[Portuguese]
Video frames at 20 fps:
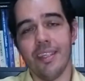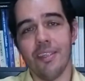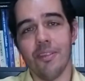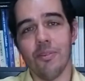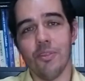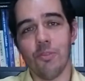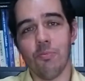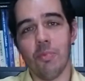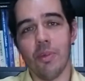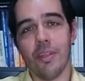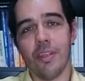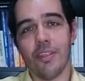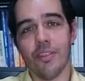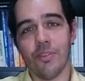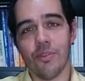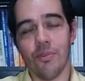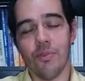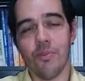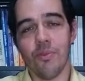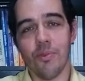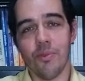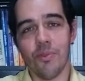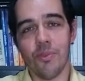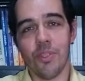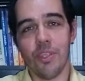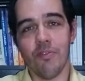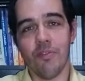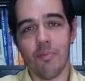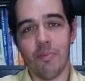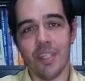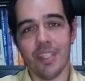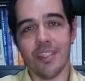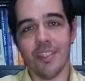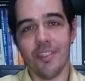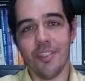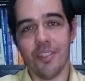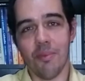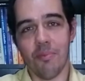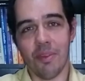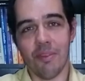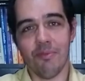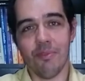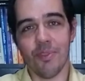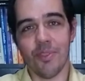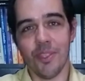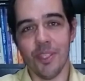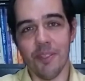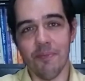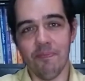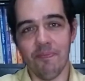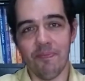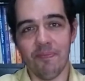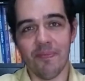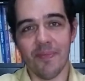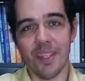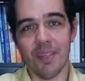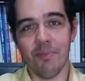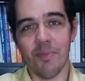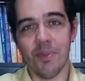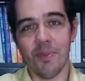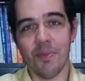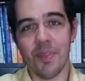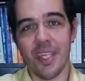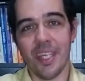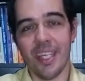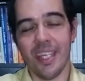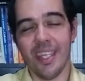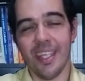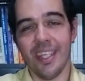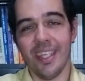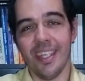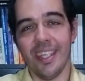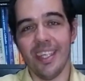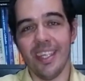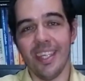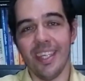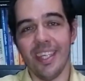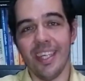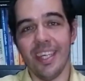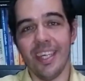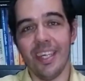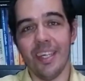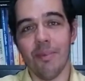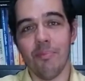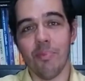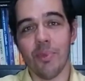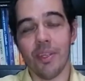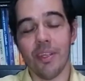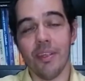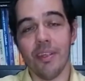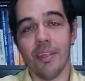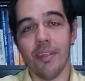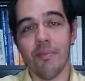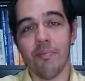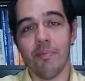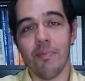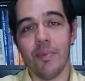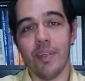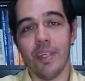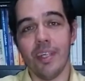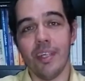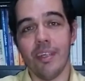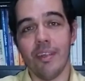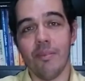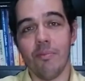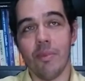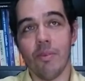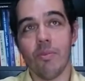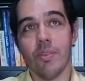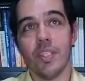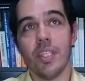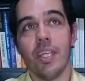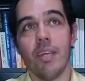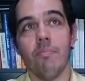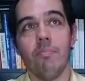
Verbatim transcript: Eu espero que esse conteúdo sirva bastante aí para você, tá bom? É, porque ah, uma coisa que é